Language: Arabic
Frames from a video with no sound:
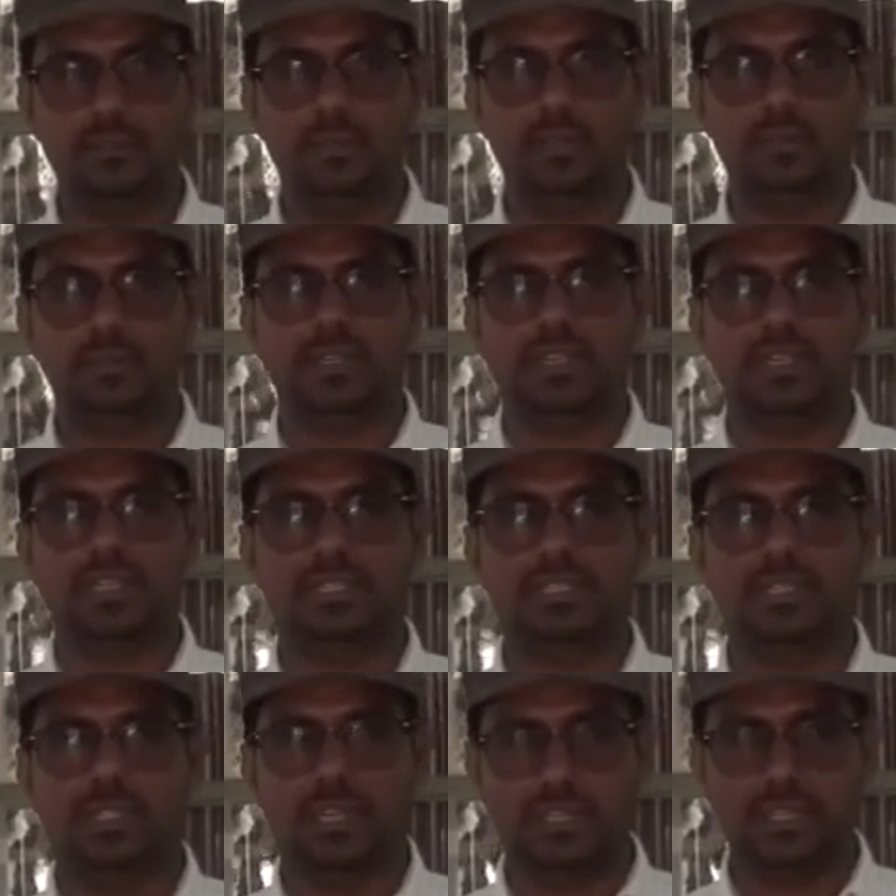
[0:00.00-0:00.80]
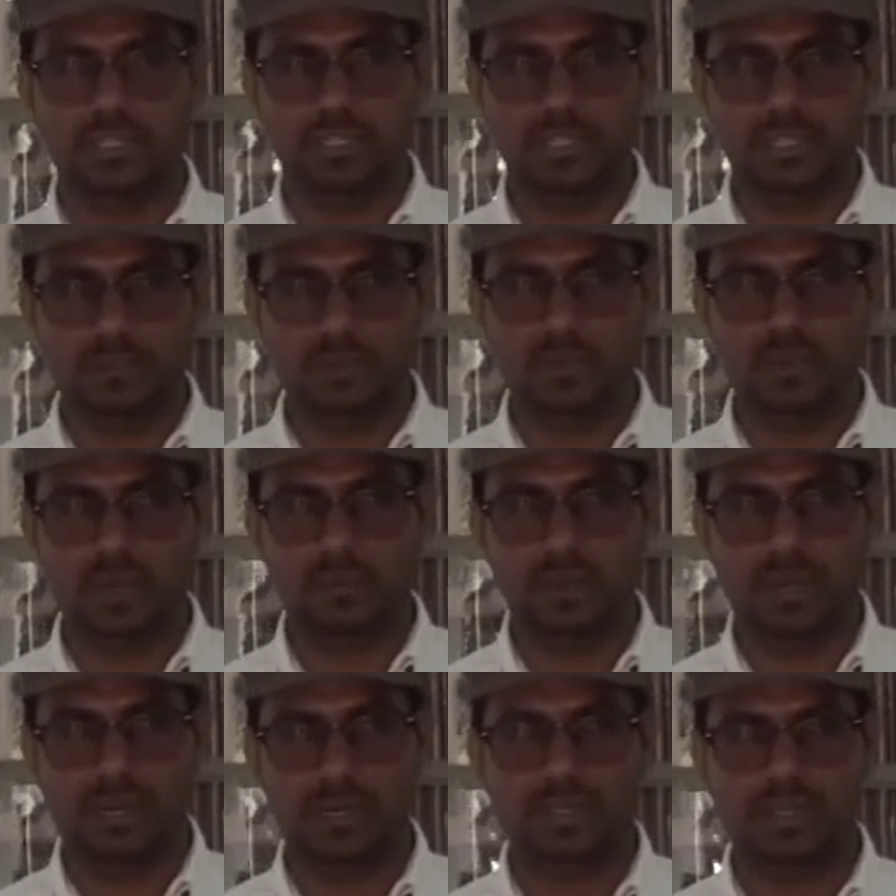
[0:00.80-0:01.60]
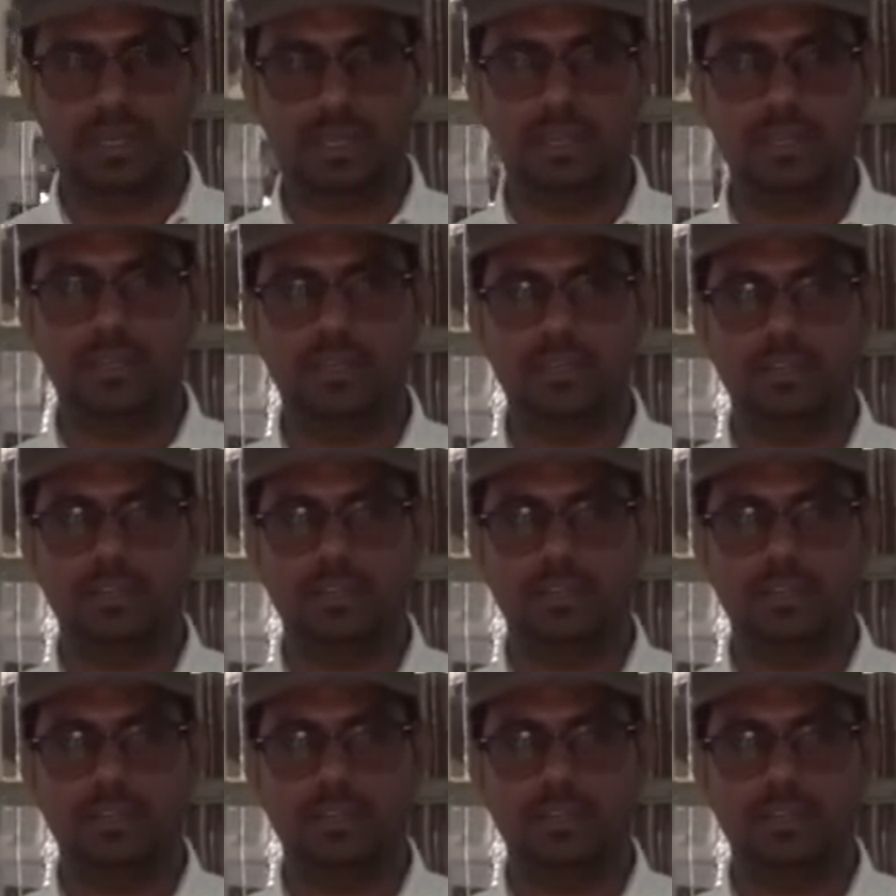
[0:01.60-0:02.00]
من مركز نقل الدم وأبحاثه